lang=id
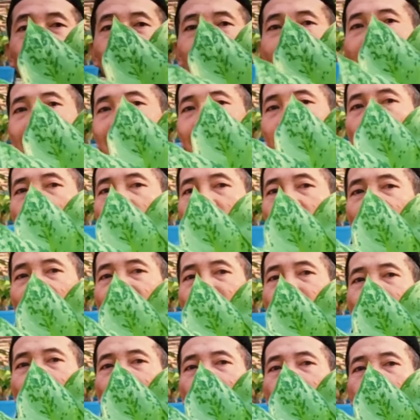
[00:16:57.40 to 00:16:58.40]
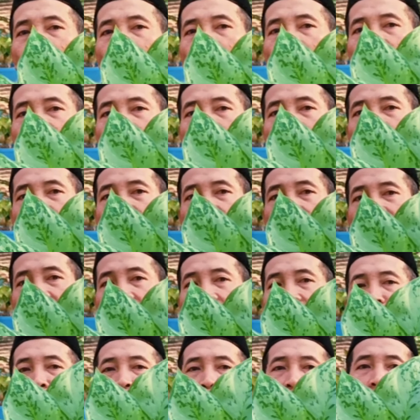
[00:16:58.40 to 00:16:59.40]
150.000
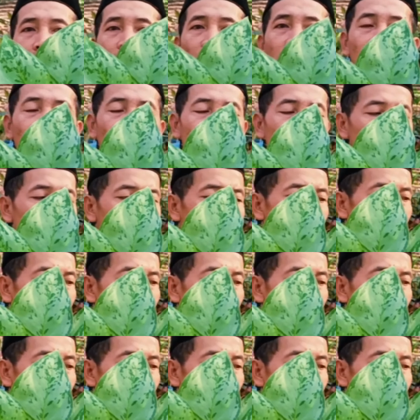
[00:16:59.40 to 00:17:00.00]
saja untuk grand